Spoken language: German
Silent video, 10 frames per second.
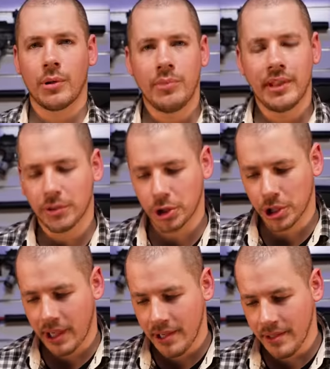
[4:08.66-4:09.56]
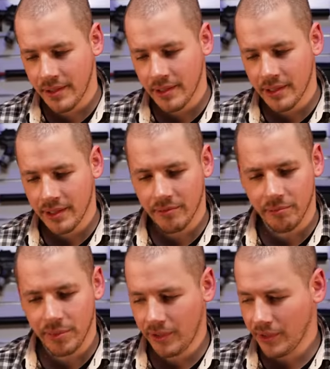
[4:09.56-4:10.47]
Komplett aus Stahl.
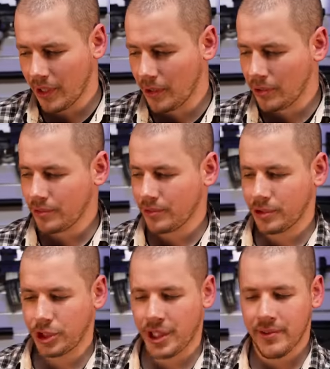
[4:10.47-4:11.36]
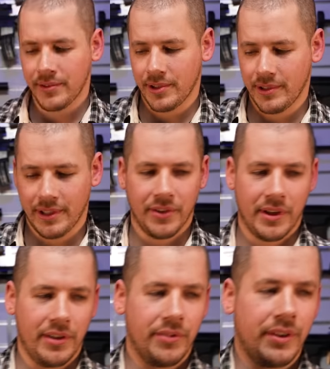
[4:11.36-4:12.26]
Bis auf Schaft. Also
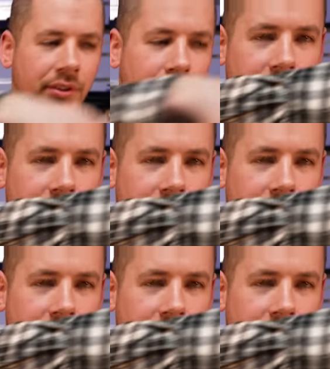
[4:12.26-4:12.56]
alles, was hier